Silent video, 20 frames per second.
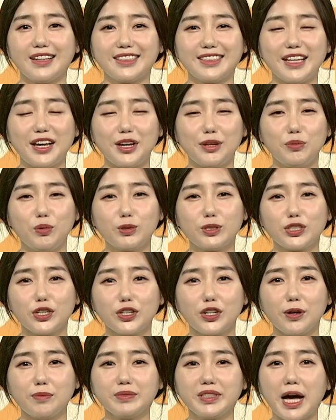네,
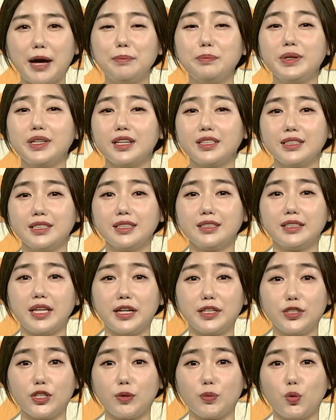모처럼 담비 같은
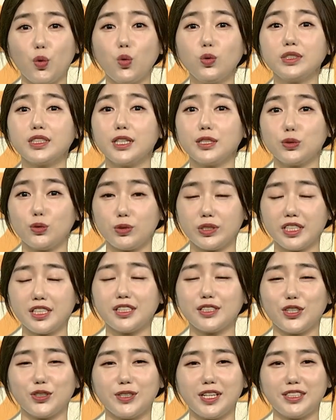대기업 공채
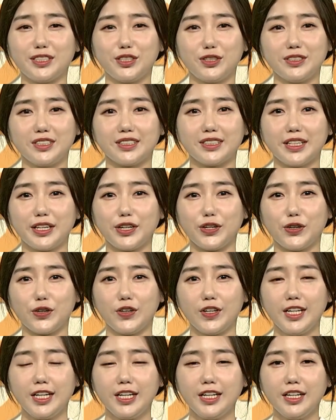소식 전해드렸는데요.
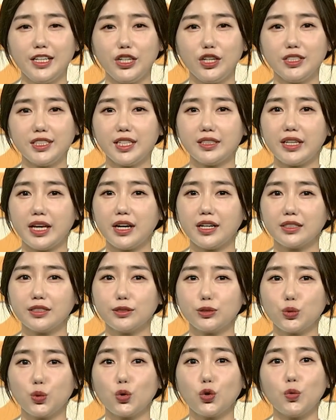현재
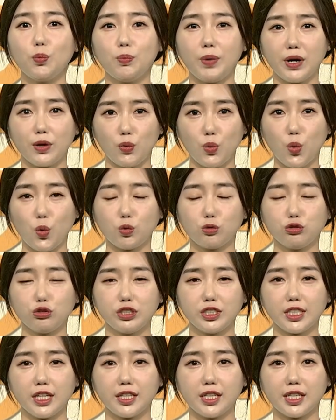대학을 졸업하고
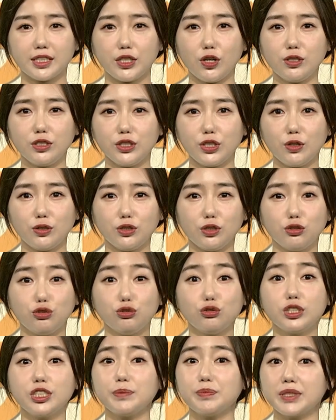구직에 나선 청년
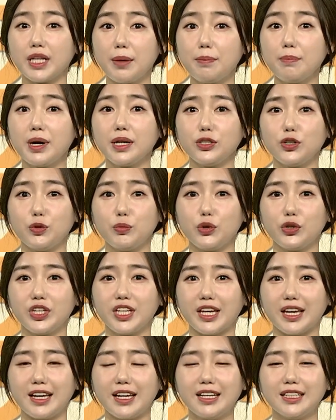63만여
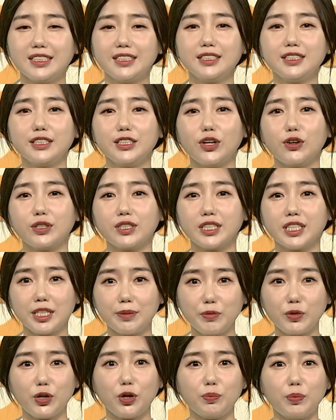명이 능력을
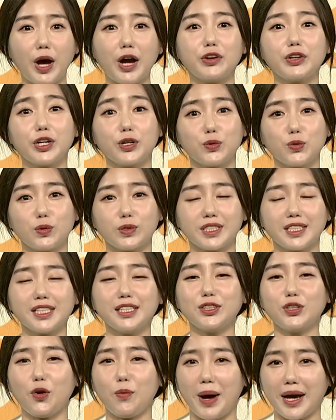힘껏 발휘할
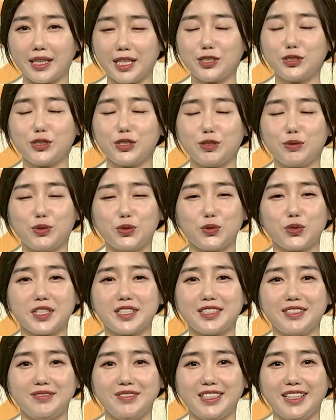곳이 더 많아졌으면
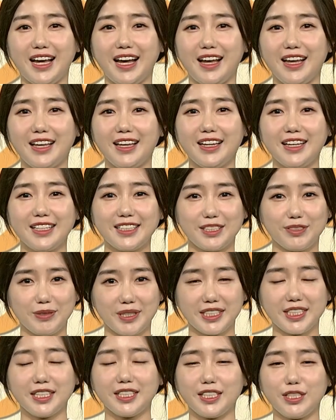좋겠습니다.
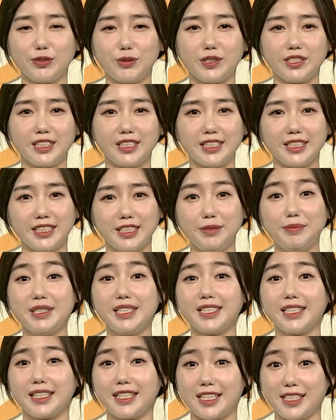지금까지 키워드
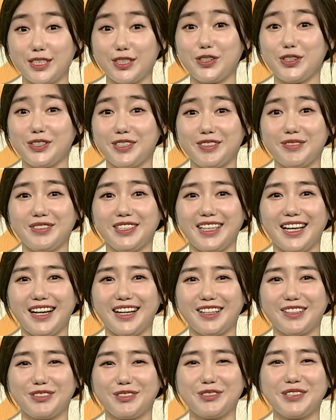이민재
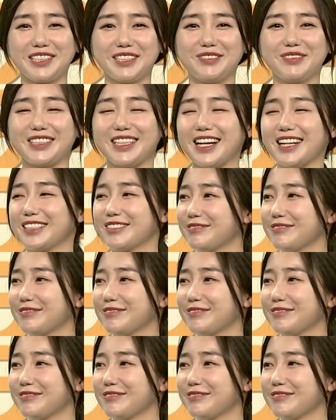캐스터였습니다. 고맙습니다.